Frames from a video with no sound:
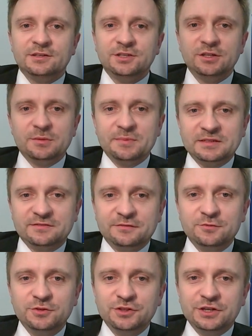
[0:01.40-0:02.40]
Dzień dobry Państwu.
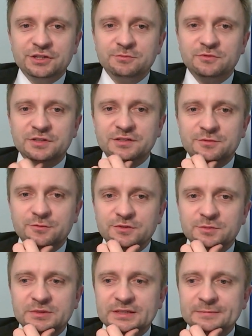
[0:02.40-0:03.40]
W dniu dzisiejszym,
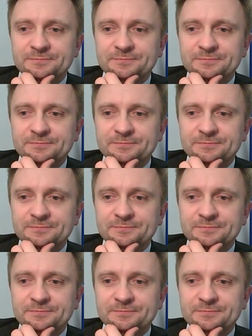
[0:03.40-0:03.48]
28